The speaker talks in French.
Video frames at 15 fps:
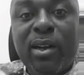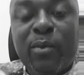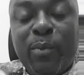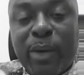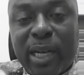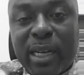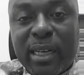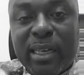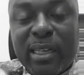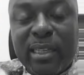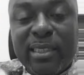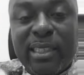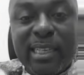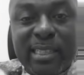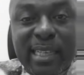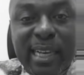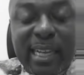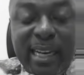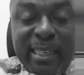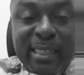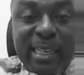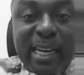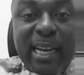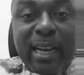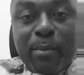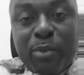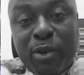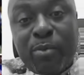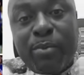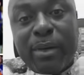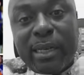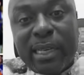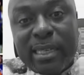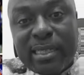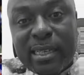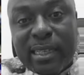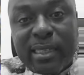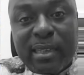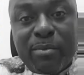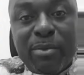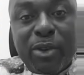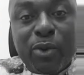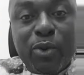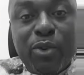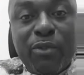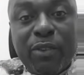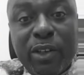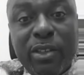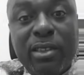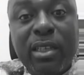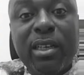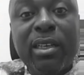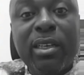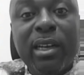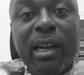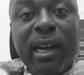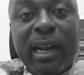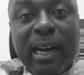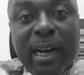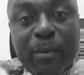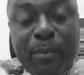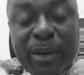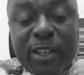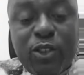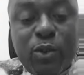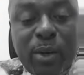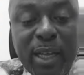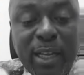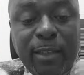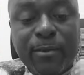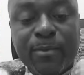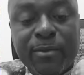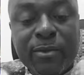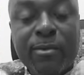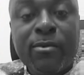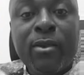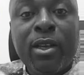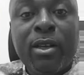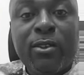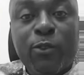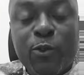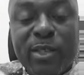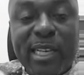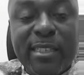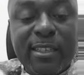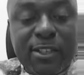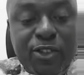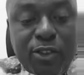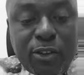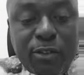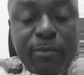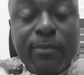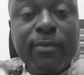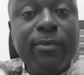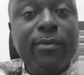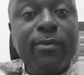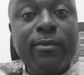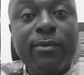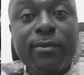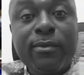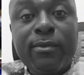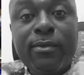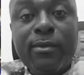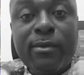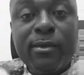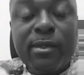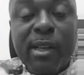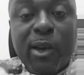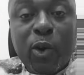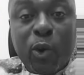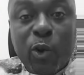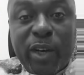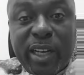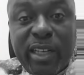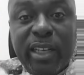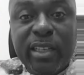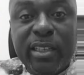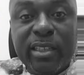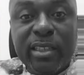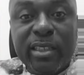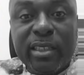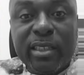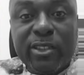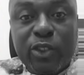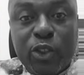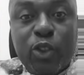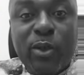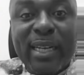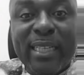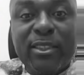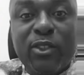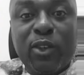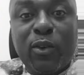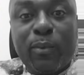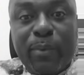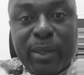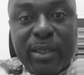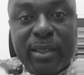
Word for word: par euh, des alertes à la bombe dans certains bureaux de vote. Après cela, nous assistons au cri de Donald Trump.